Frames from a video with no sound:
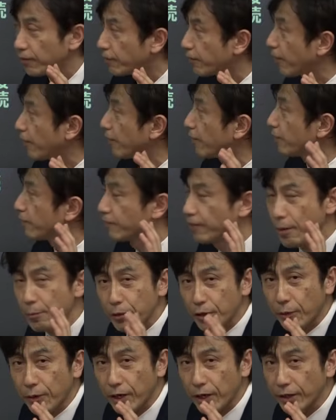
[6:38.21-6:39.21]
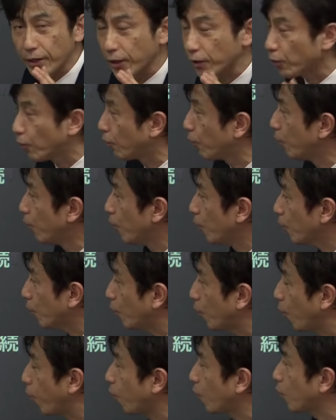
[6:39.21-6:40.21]
で全部ではないんだけど、
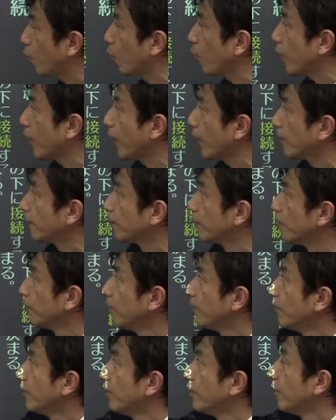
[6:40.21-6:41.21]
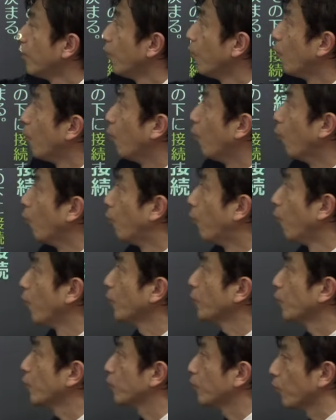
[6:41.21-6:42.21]
ここは覚
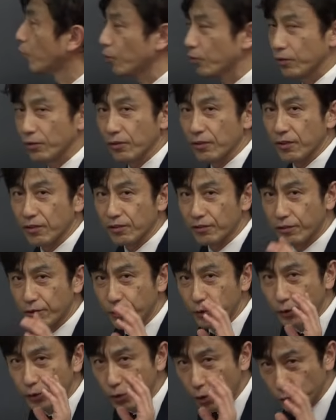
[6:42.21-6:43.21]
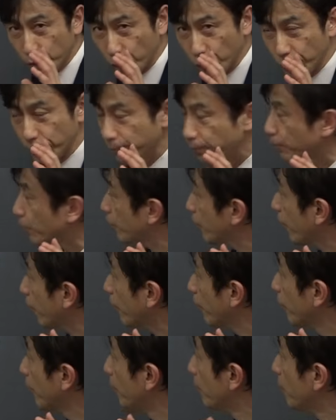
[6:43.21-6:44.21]
えておくとすごく得。いいね。